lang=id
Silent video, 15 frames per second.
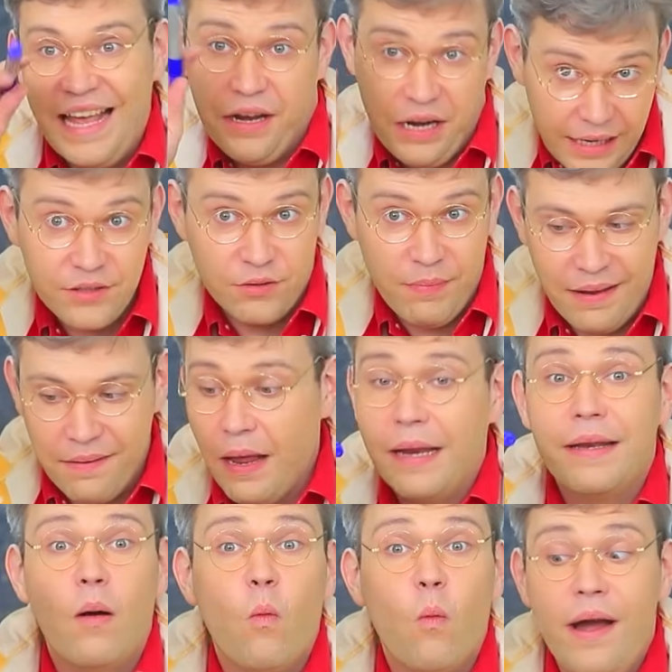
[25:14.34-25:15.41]
Siapa yang
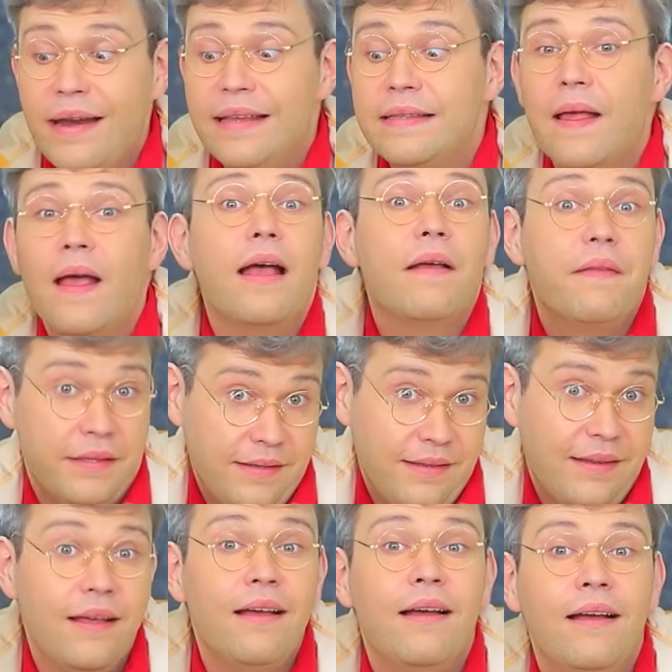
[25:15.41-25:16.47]
mau menunjukkan di mana
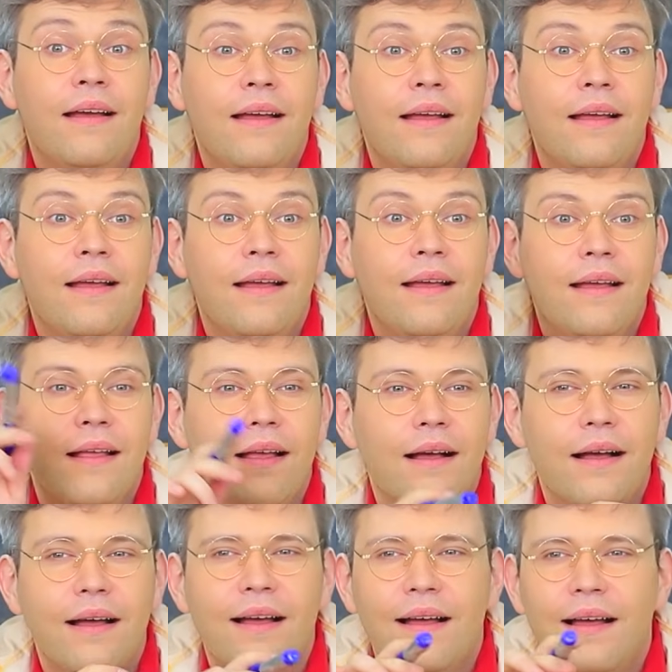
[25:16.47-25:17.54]
Islandia
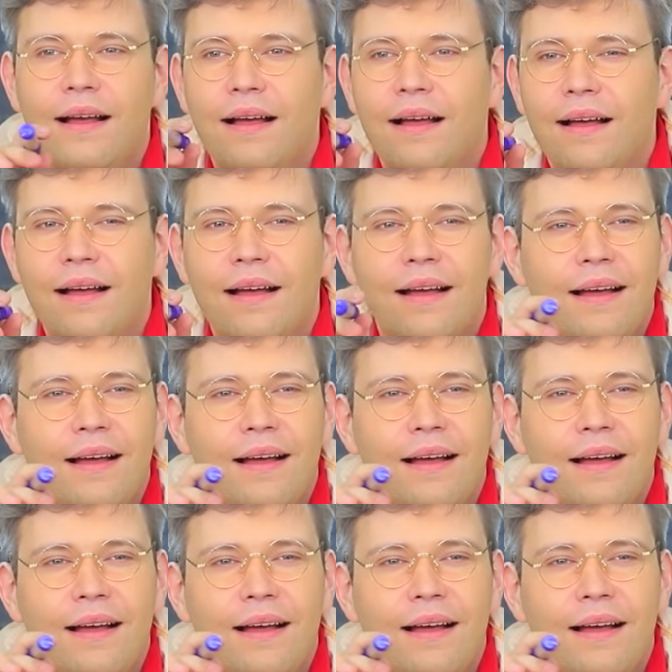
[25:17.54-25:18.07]
berada? Hmm.